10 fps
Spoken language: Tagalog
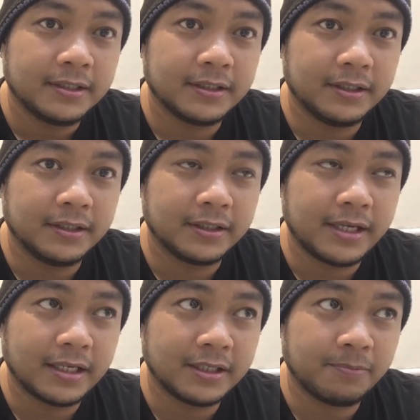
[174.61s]
So
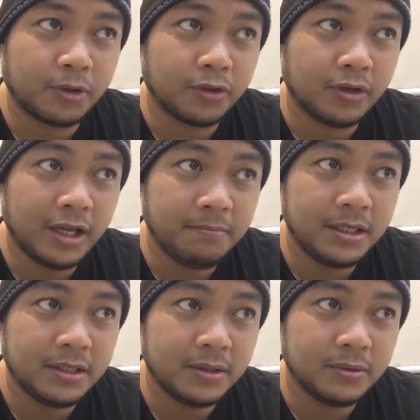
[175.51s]
that's it for today
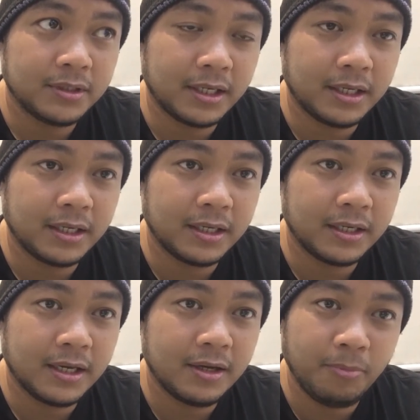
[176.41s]
videos
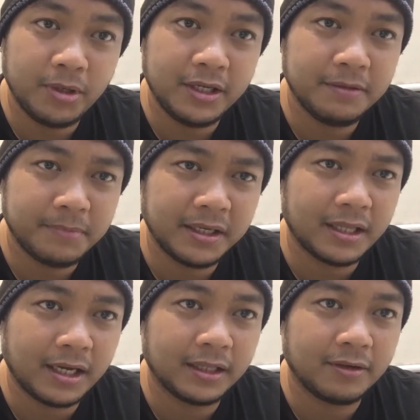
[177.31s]
and hopefully
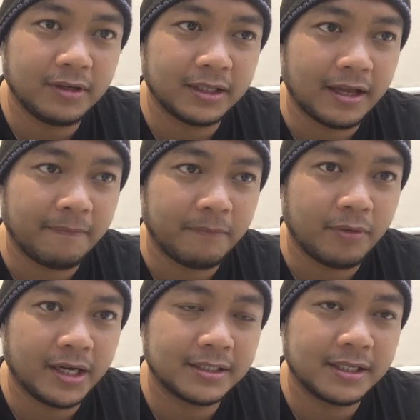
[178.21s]
makita-kita ulit tayo
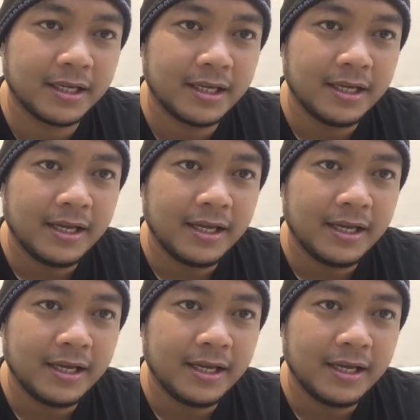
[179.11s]
bukas.